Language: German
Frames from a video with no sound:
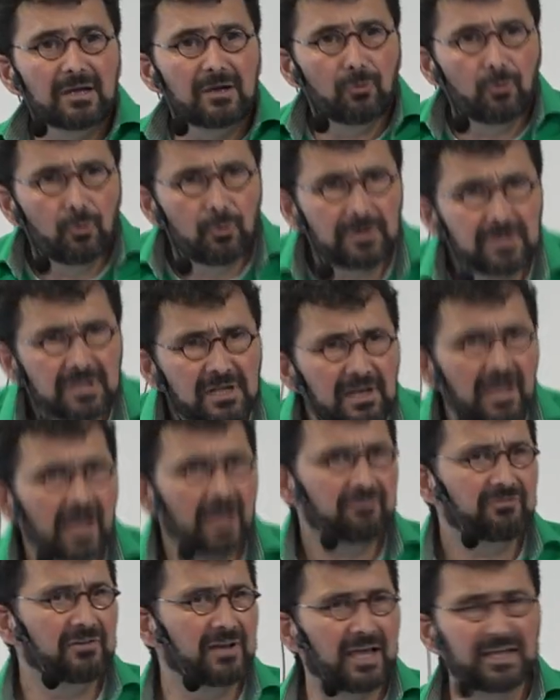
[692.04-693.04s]

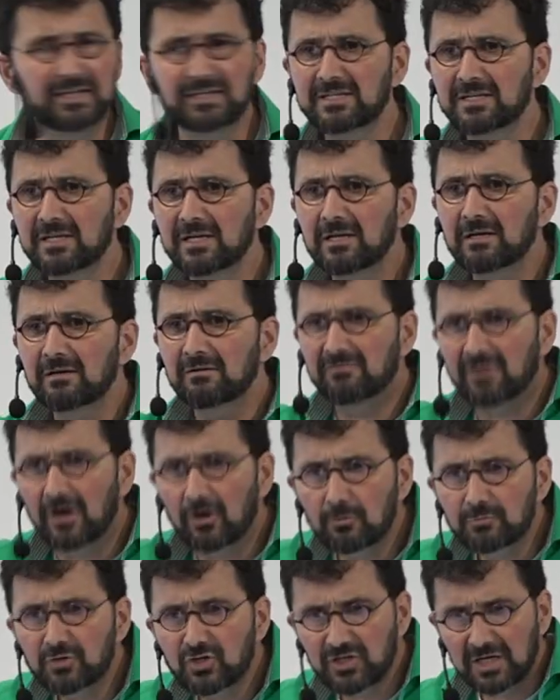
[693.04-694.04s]
Unklar vielleicht,
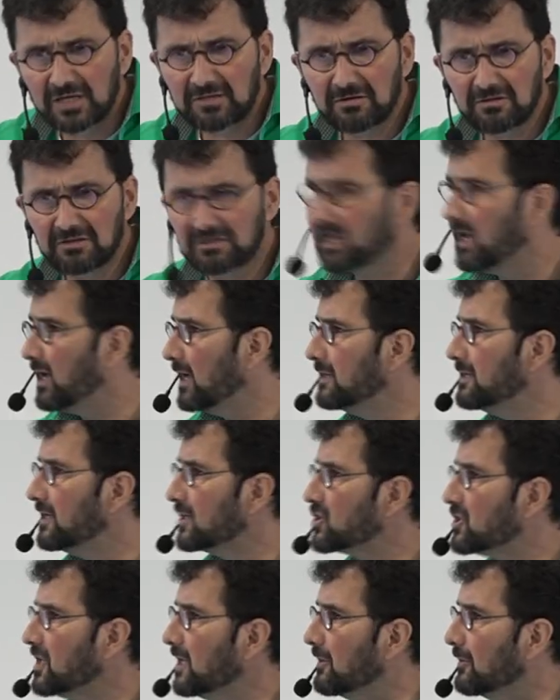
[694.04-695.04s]
warum steht das da an
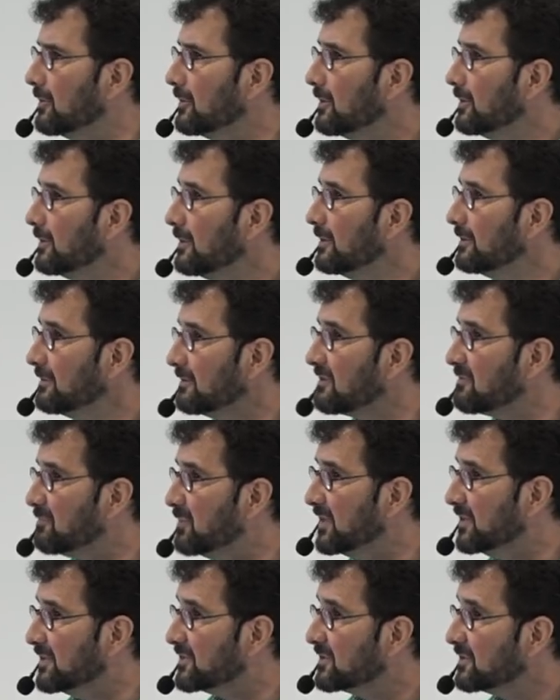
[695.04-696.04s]
der Stelle, das
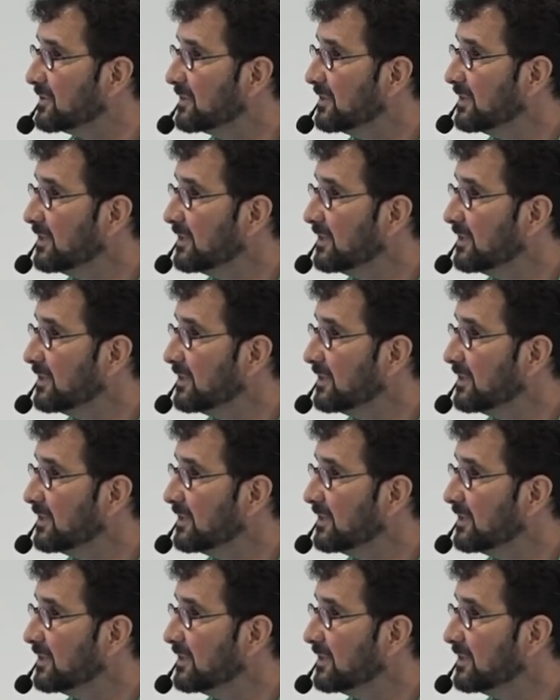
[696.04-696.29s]
Bild?